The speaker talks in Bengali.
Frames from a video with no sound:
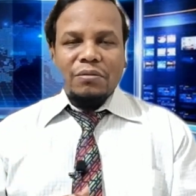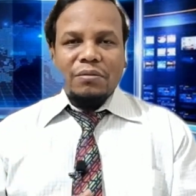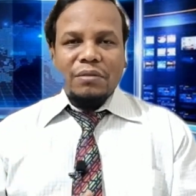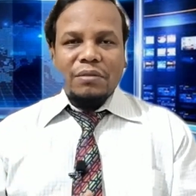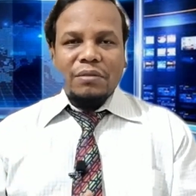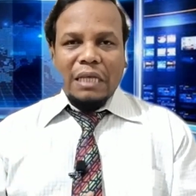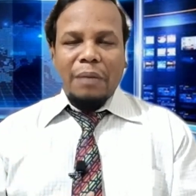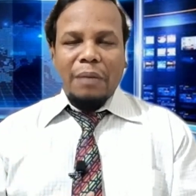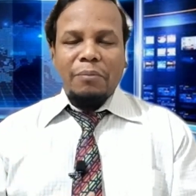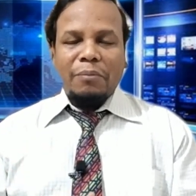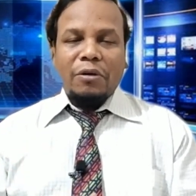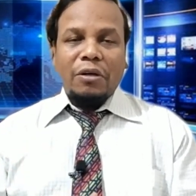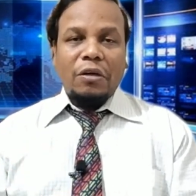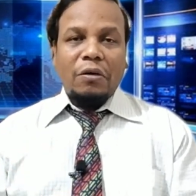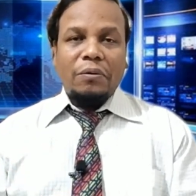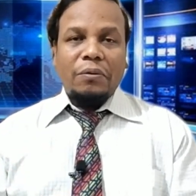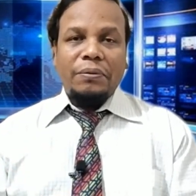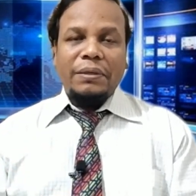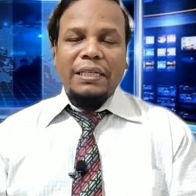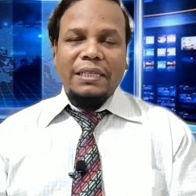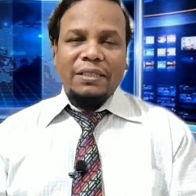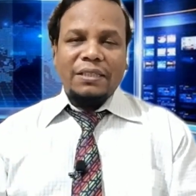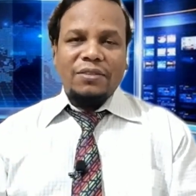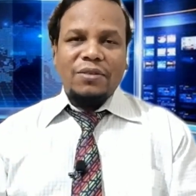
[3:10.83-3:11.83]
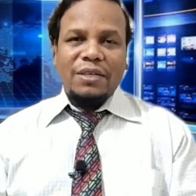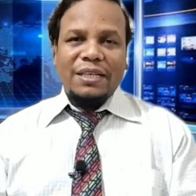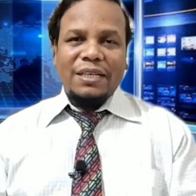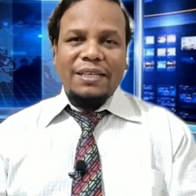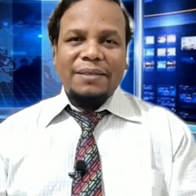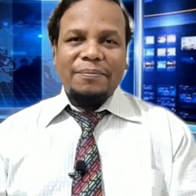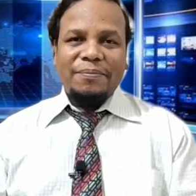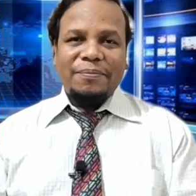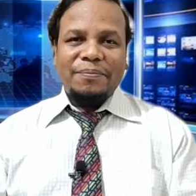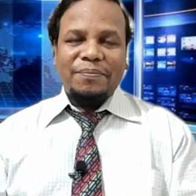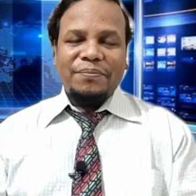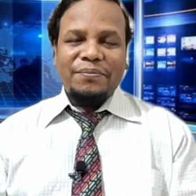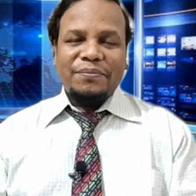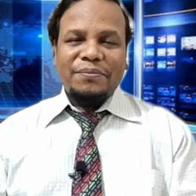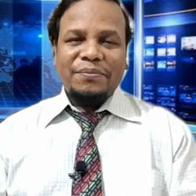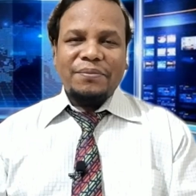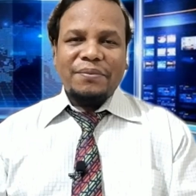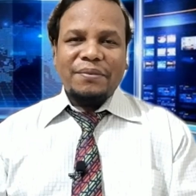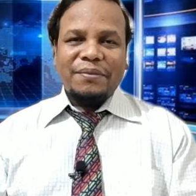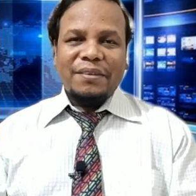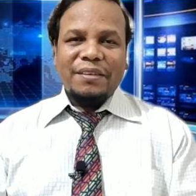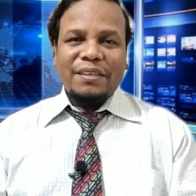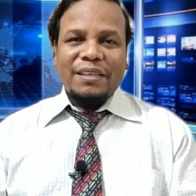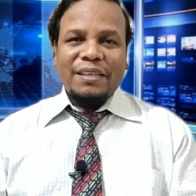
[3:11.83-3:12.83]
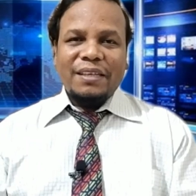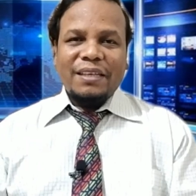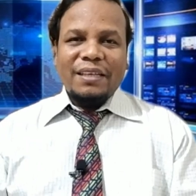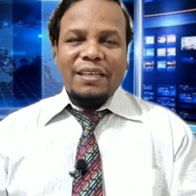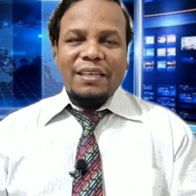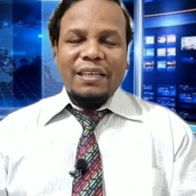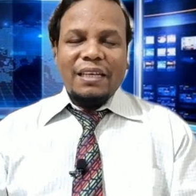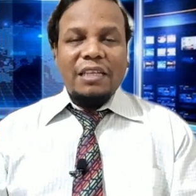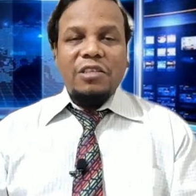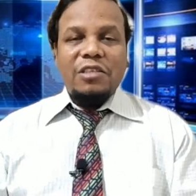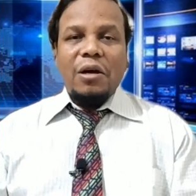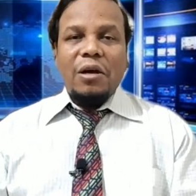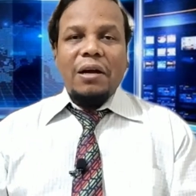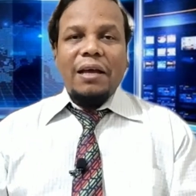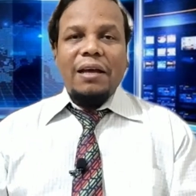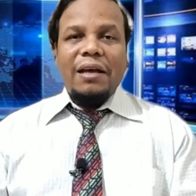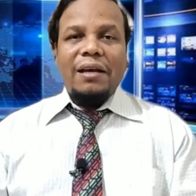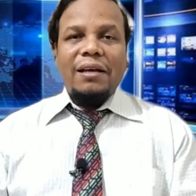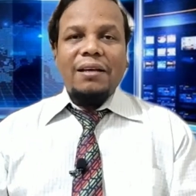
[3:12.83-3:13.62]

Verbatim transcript: নামকরা অভিনেত্রী এছাড়া